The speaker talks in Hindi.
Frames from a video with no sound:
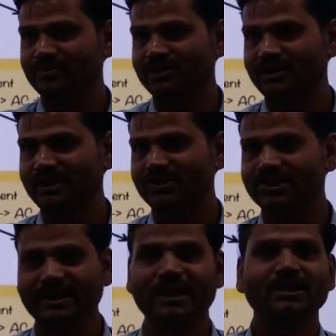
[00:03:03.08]
होती है
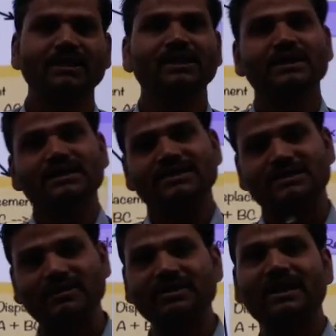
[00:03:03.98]
ठीक है
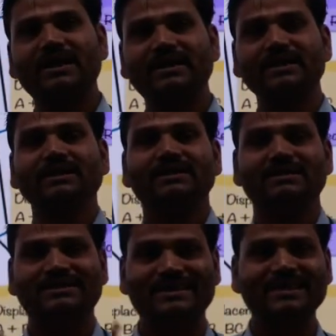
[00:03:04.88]
सिमिलरली
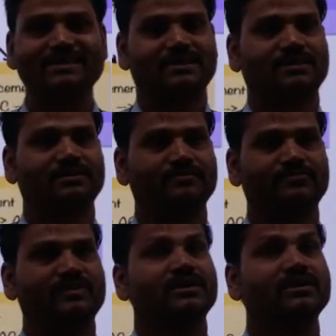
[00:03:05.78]
जिस
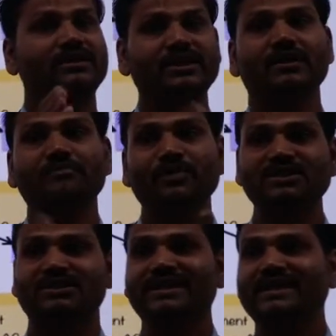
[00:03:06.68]

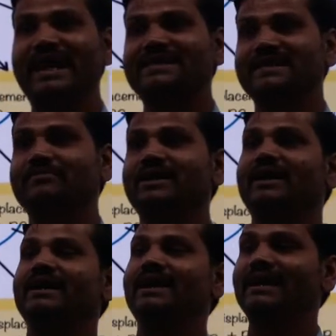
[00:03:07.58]
डिकम्पोजिशन रिएक्शन में
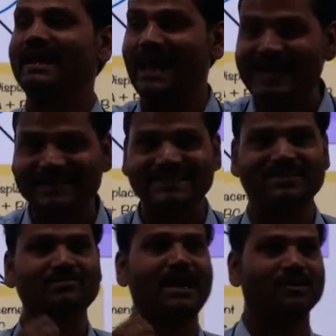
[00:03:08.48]
अगर लाइट
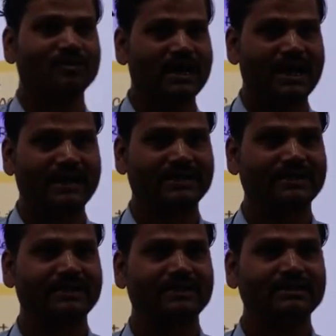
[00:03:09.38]
इस्तेमाल हो रहा है
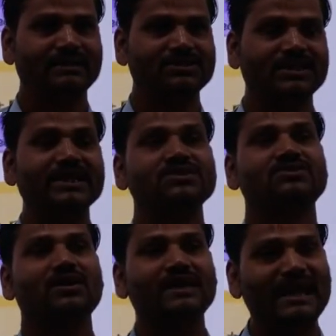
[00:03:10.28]
ठीक है
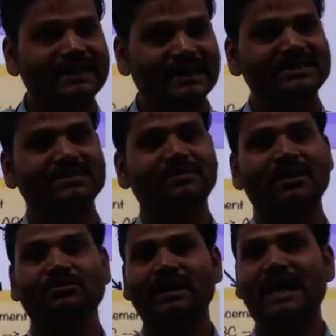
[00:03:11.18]
सनलाइट का
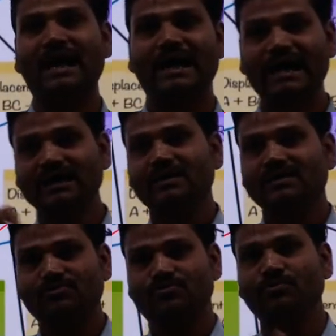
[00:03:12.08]
इस्तेमाल हो रहा है
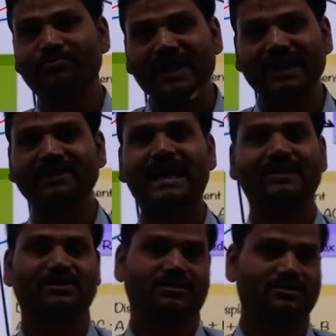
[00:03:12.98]
टू ब्रेक
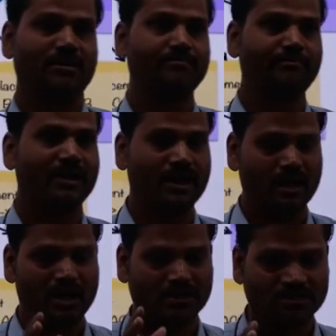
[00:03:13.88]
दैट
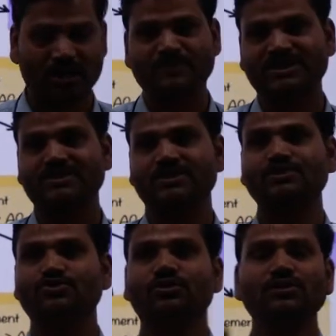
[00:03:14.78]
सब्सटेंस
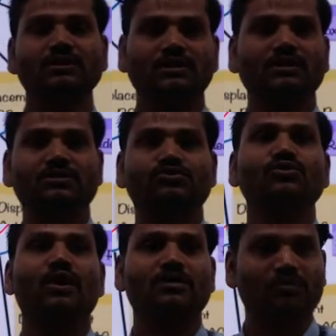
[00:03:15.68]
इनटू
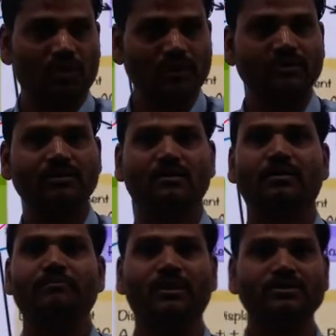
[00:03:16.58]
टू और मोर
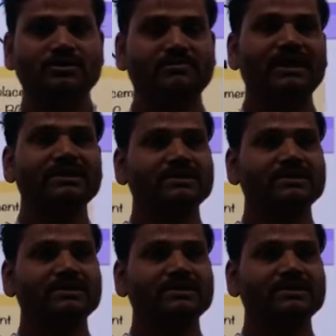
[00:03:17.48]
कंपाउंड्स में